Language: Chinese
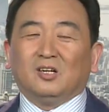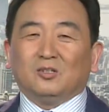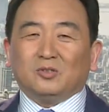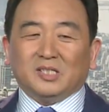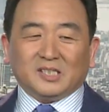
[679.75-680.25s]

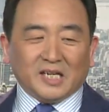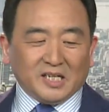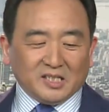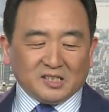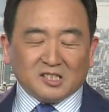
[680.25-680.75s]
所以
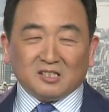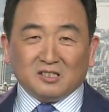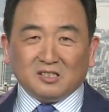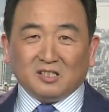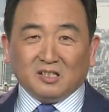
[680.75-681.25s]
这个
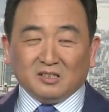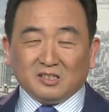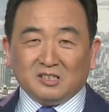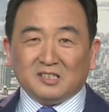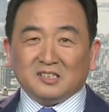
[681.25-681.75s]
政策
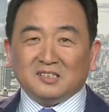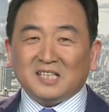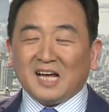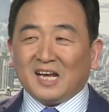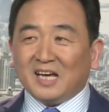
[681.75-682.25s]
执行
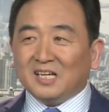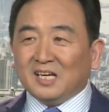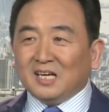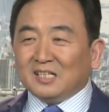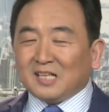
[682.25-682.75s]
下来，
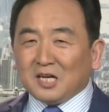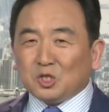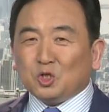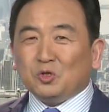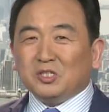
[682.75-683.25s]
它
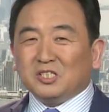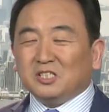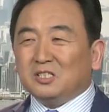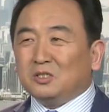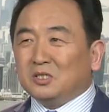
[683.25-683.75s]
确
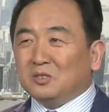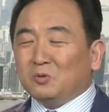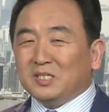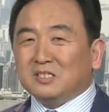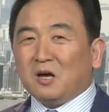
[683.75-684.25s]
实是
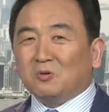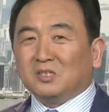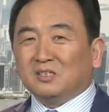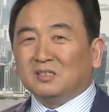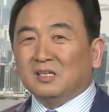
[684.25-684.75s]
会造
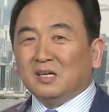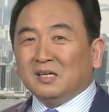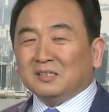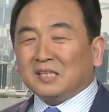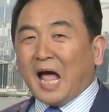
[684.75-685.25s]
成
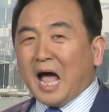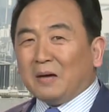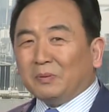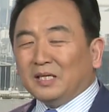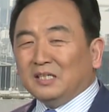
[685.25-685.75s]

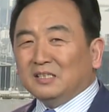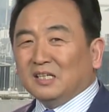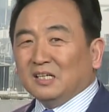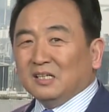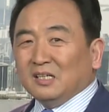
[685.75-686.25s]
大批
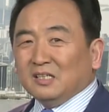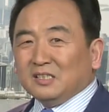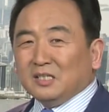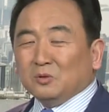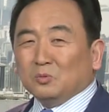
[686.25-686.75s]
的
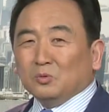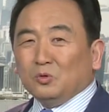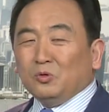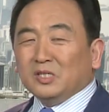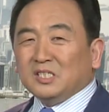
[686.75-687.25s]
这种
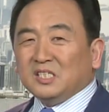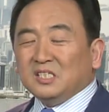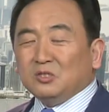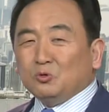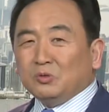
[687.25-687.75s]
越
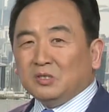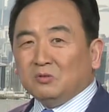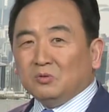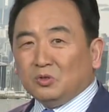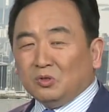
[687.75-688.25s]
期
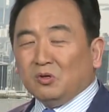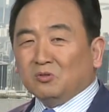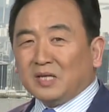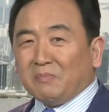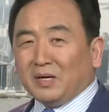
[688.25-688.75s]
居居
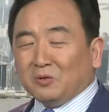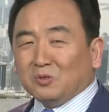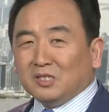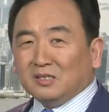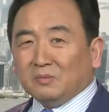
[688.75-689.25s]
留在美
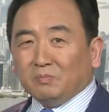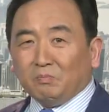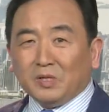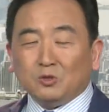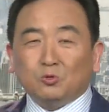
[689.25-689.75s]
国人的
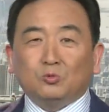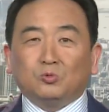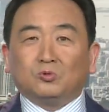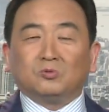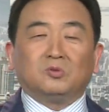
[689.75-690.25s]
被驱
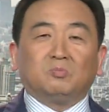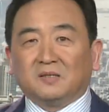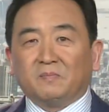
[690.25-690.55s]
逐出境。